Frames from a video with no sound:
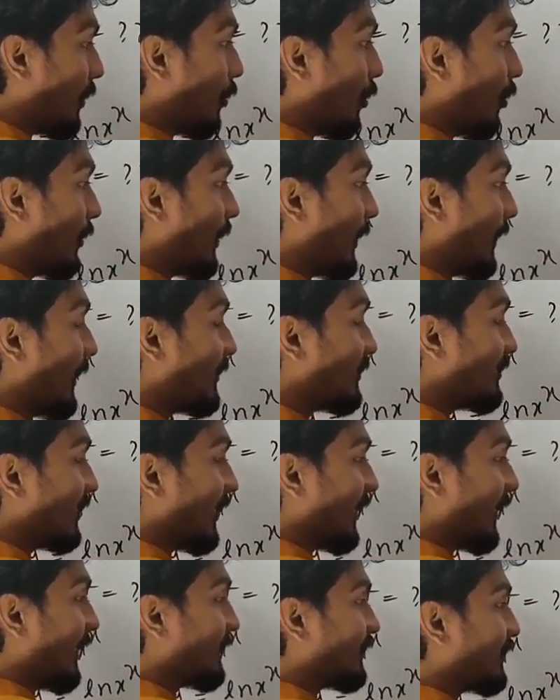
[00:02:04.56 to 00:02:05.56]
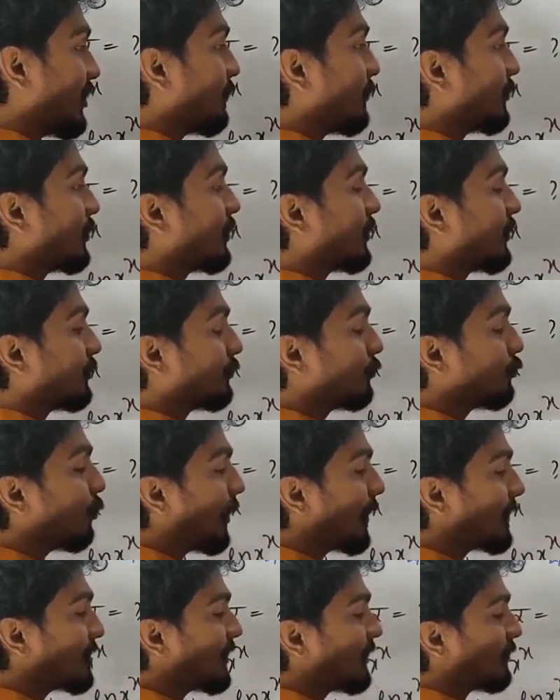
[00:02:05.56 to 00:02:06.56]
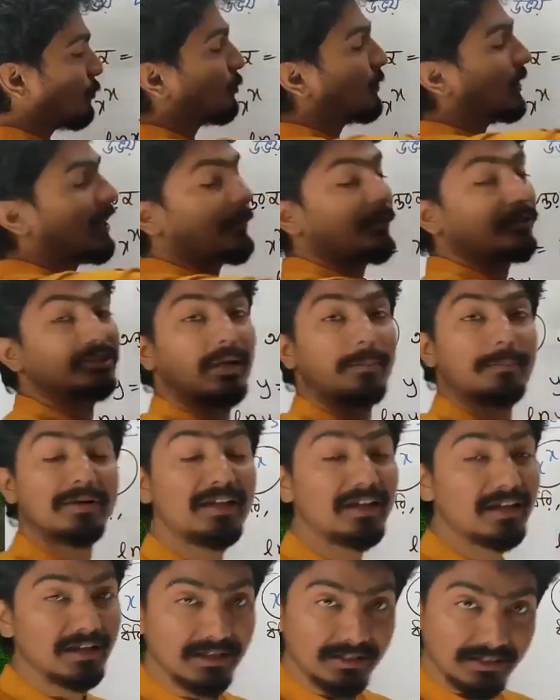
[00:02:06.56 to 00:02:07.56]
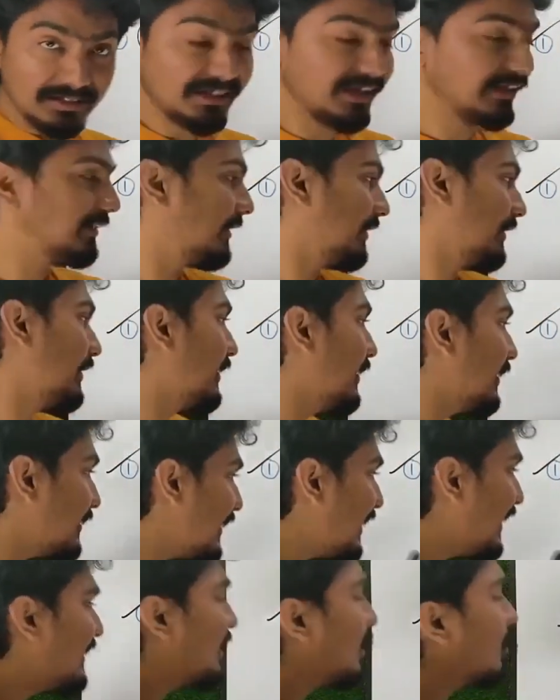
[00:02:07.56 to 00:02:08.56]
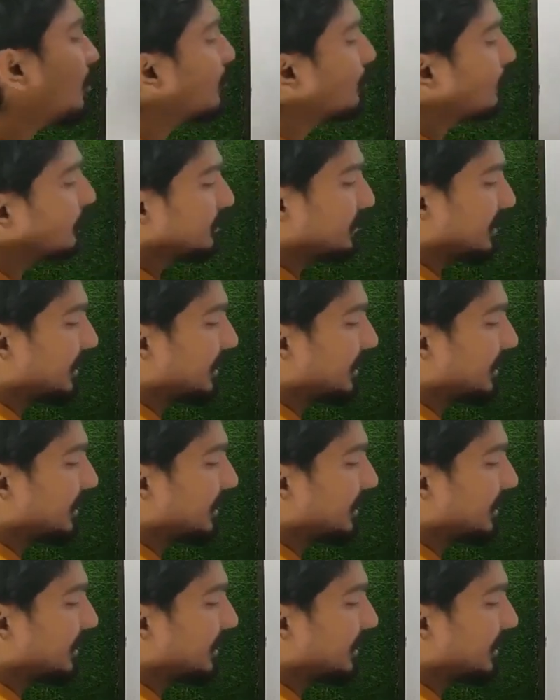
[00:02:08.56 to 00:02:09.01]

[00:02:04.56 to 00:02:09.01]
লন এক্স এক্স এর যেহেতু টু আছে টুটাকে আমরা সামনে দিয়ে দিই তো এইটাকে তুমি